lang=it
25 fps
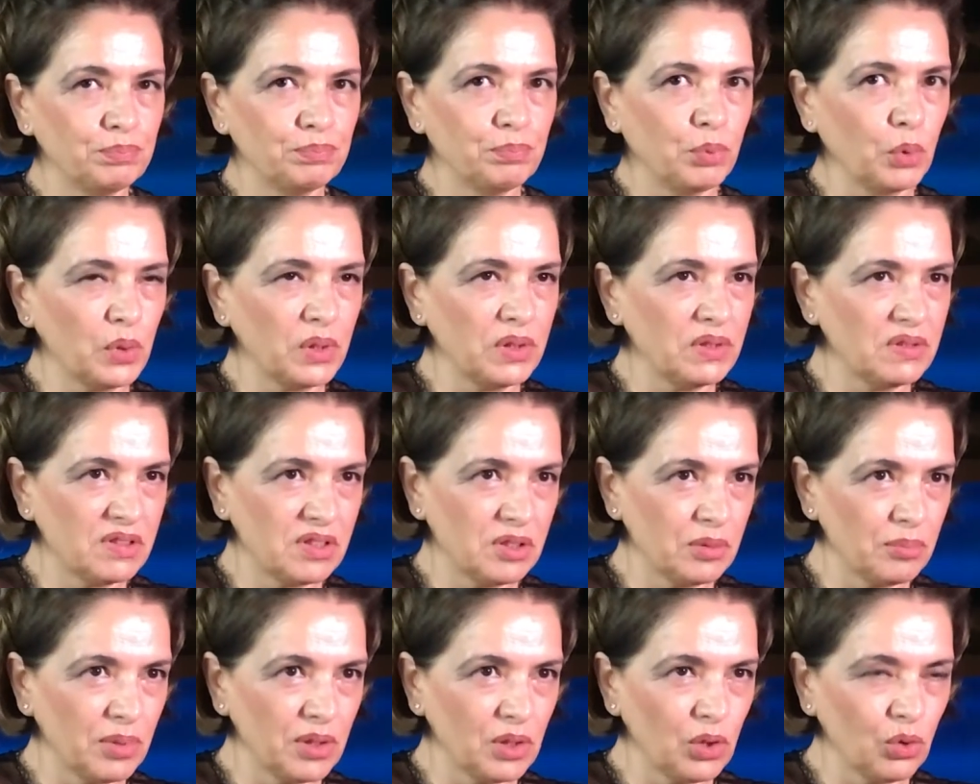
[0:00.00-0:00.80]

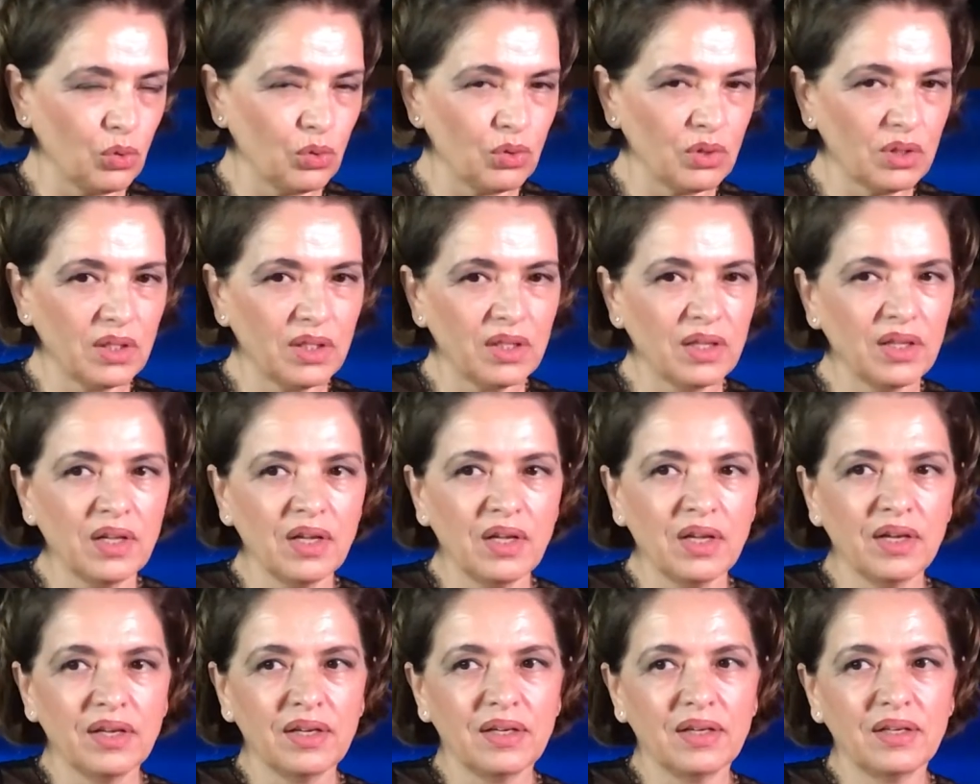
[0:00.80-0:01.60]
pochissime donne
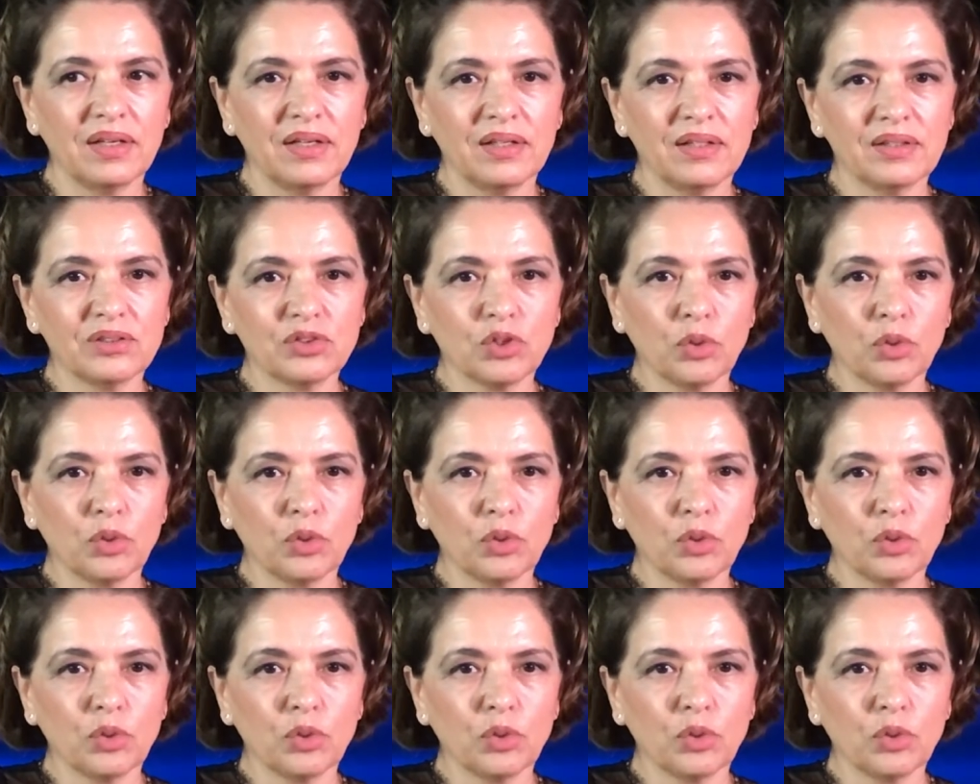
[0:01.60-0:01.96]
e